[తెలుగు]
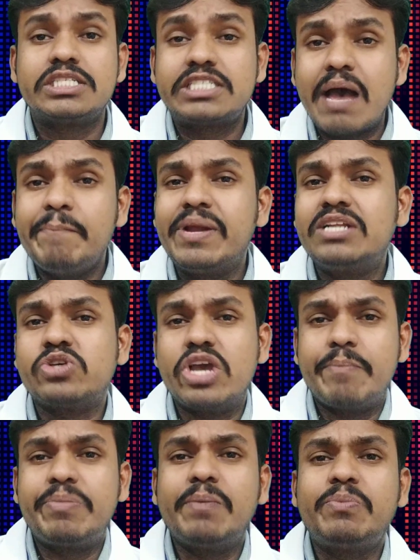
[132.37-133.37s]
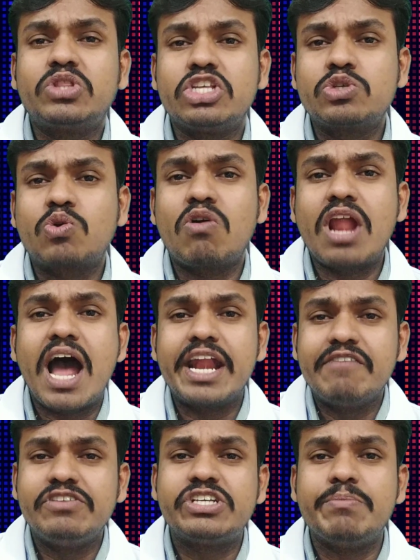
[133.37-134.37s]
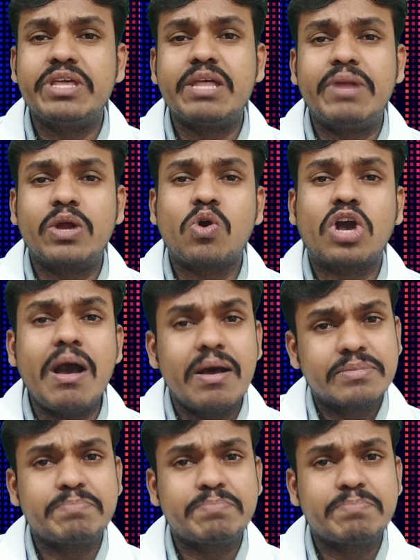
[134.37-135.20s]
శాంపిల్స్ ఎప్పుడెప్పుడు తీసుకోవాలా అన్న విషయం మీద మనకు ఒక